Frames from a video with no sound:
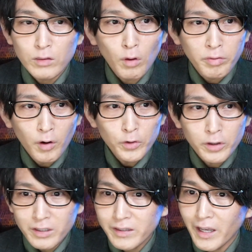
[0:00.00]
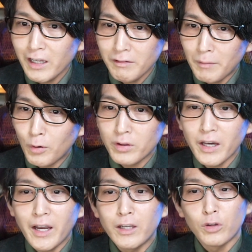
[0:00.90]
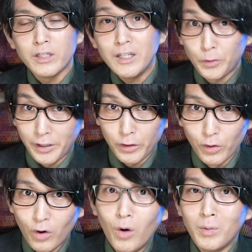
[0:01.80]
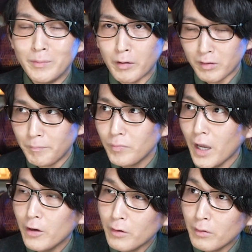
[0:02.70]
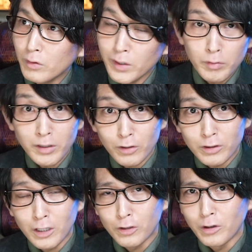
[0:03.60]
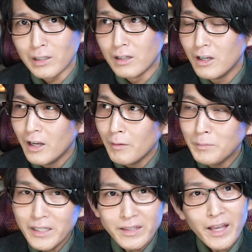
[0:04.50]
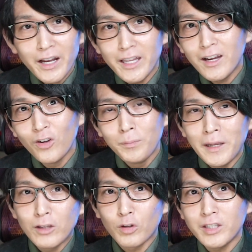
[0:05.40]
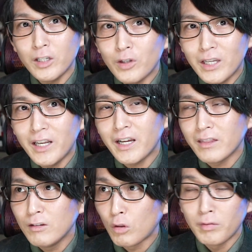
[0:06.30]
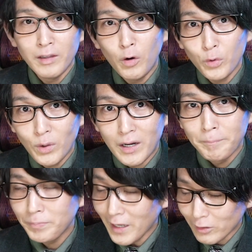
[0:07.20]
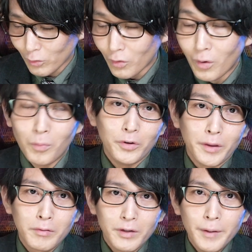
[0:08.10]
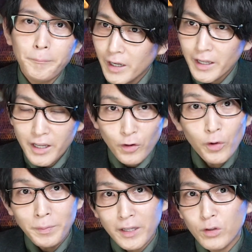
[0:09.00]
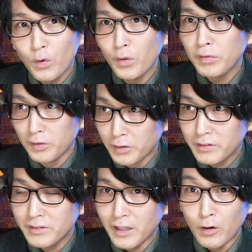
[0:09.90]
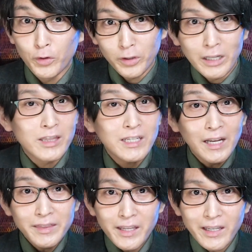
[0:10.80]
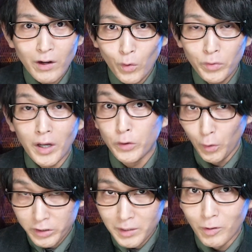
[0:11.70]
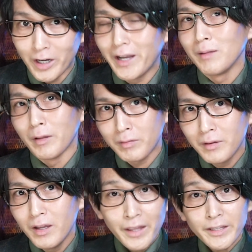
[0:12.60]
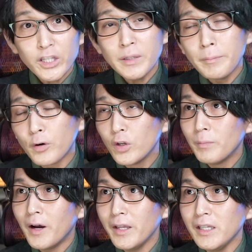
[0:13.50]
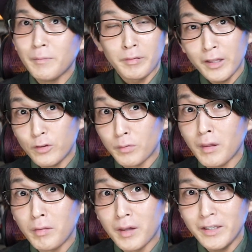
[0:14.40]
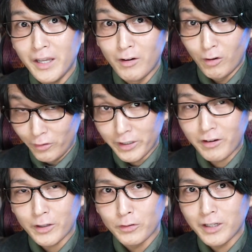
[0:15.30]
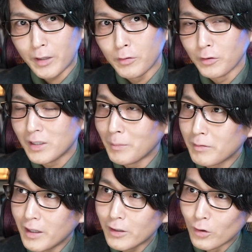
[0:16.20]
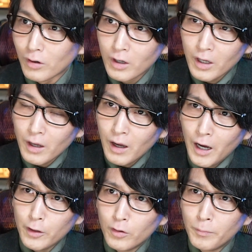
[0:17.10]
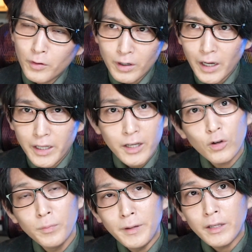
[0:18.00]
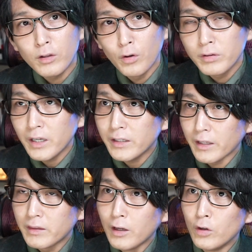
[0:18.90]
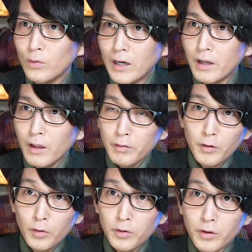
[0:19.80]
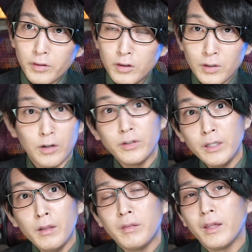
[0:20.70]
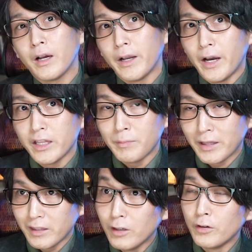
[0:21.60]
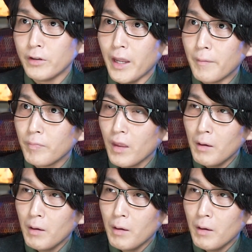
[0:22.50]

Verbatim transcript: 透すること自体は僕社会にとっていいことだと思います。常々言ってる通りみんなが英語の勉強しないといけないかっていうとそんなことはないと思うんですよね。英語の勉強をするっていうことには時間的なコストがどうしてもかかります。例えば僕の場合、今33歳で翻訳家として活動してますけれど、僕が英語の勉強をしていたっていうのは、それこそ中学2年生から始まっているので、